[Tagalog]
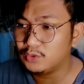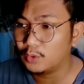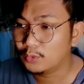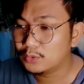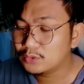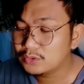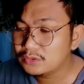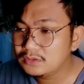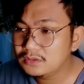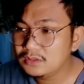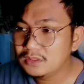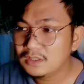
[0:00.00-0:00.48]

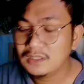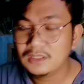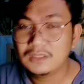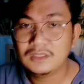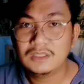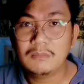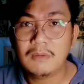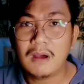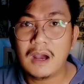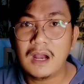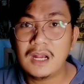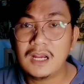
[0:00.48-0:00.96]
tone
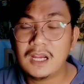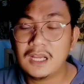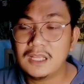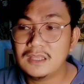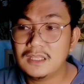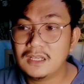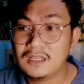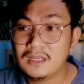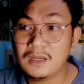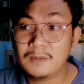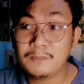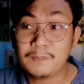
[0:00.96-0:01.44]
'di ba ang
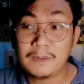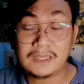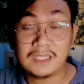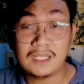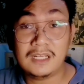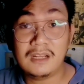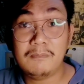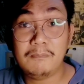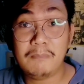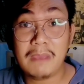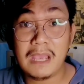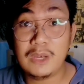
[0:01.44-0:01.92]
ganda ng
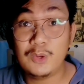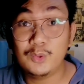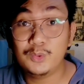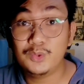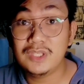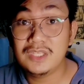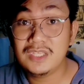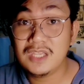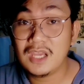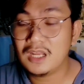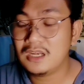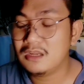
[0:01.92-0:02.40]
pati ng
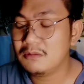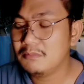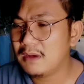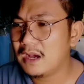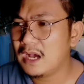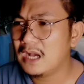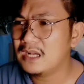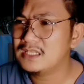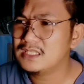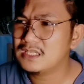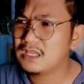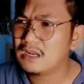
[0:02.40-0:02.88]
melody niya 'di
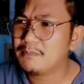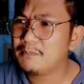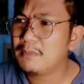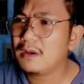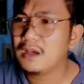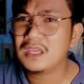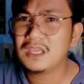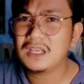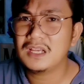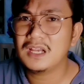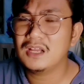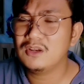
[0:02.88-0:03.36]
ba ang sarap
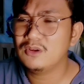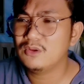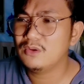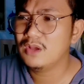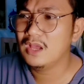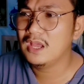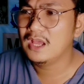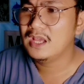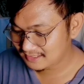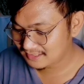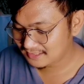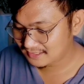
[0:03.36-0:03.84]
pakinggan
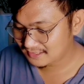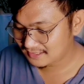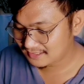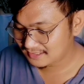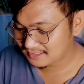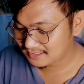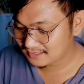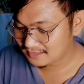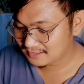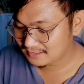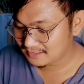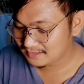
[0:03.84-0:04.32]
no
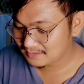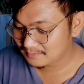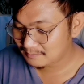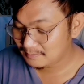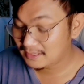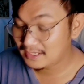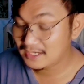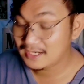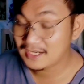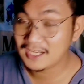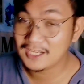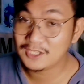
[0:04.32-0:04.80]

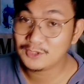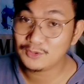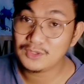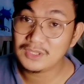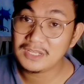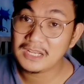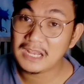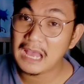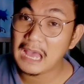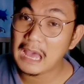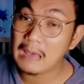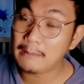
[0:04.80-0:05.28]
Parang ganito
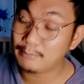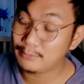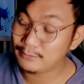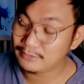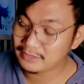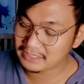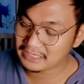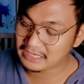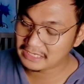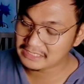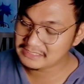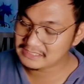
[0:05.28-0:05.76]
din
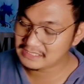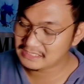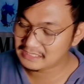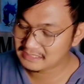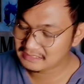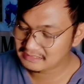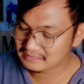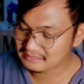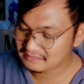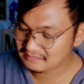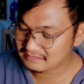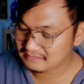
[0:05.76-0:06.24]
kahapon eh guys eh.
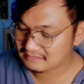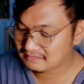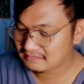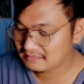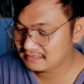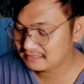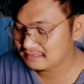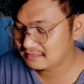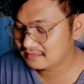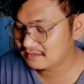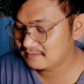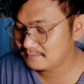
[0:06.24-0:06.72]

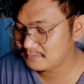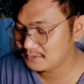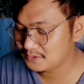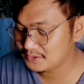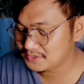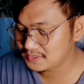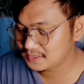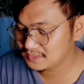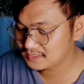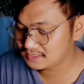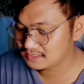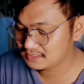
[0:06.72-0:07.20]
Ang ganda ng
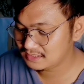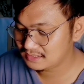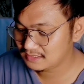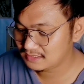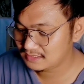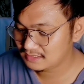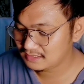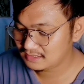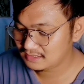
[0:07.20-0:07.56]
boses.